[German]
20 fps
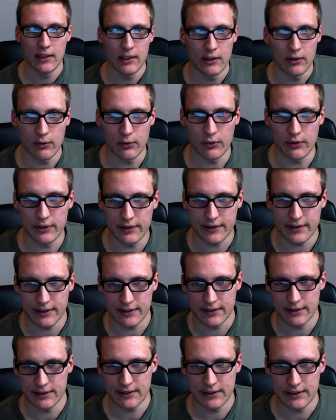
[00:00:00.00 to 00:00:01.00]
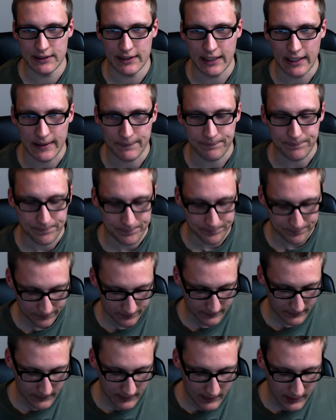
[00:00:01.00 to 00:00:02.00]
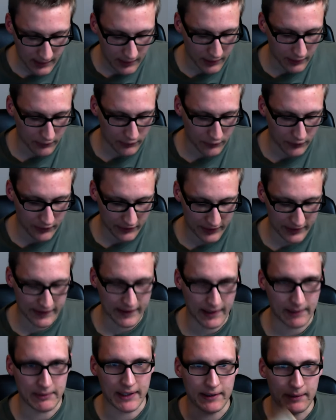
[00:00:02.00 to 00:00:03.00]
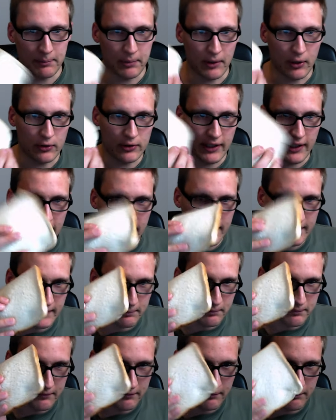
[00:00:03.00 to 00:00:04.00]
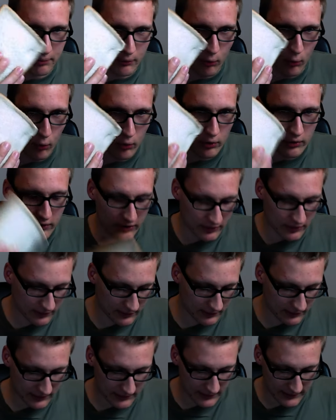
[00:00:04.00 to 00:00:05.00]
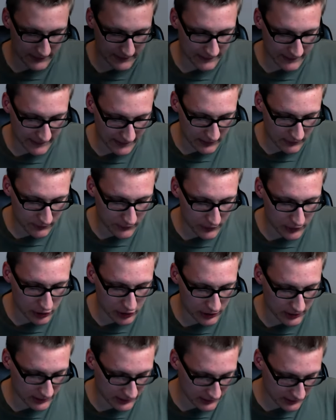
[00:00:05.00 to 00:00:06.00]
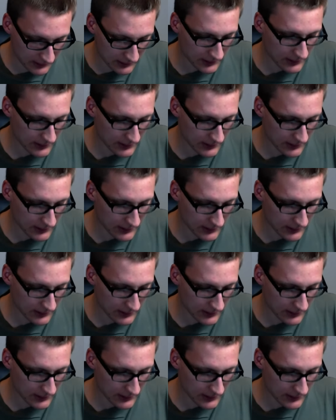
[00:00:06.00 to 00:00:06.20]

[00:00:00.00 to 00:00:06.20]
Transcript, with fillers: Und äh, ja, äh, für das Rezept also braucht ihr halt ein Brot, ein Sandwich, ne?